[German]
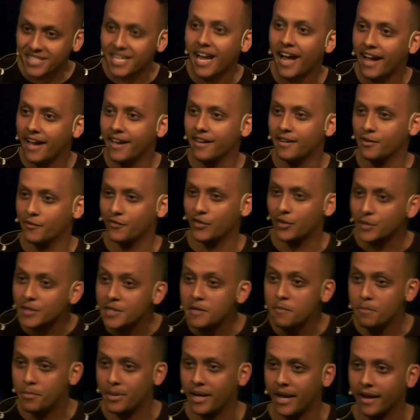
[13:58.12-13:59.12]
Teil von
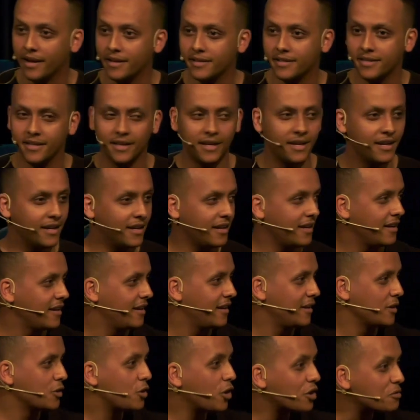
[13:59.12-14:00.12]
Impact.
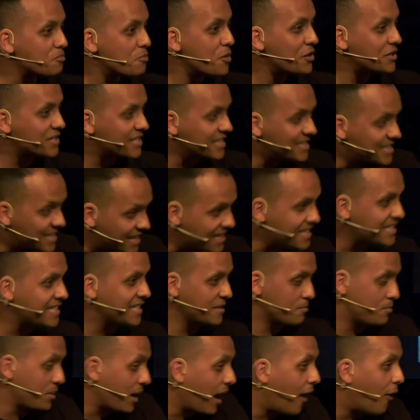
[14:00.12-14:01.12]
Gott möchte dich
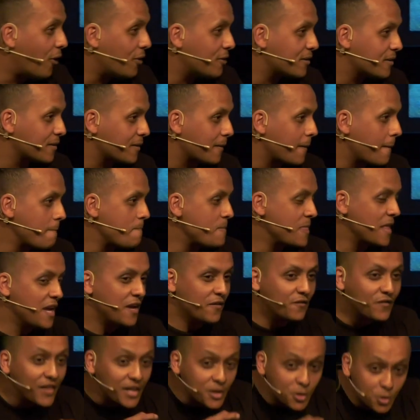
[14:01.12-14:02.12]
gebrauchen.
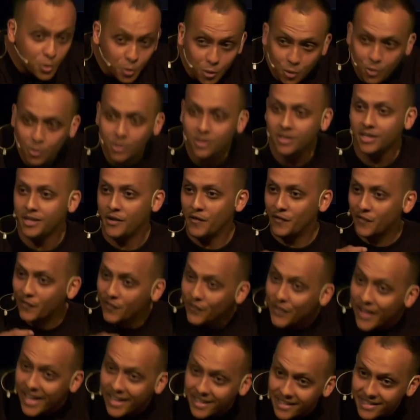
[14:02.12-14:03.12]
Wenn du
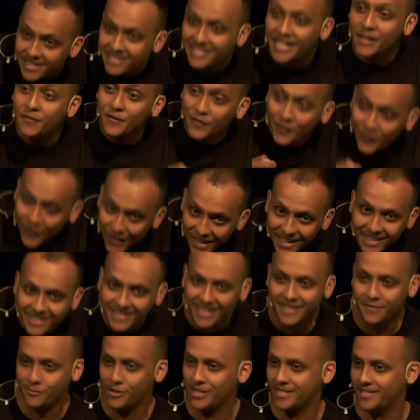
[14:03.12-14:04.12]
fehlst, dann fehlt
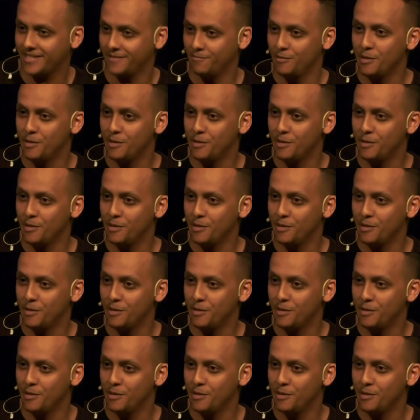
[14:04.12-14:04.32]
etwas im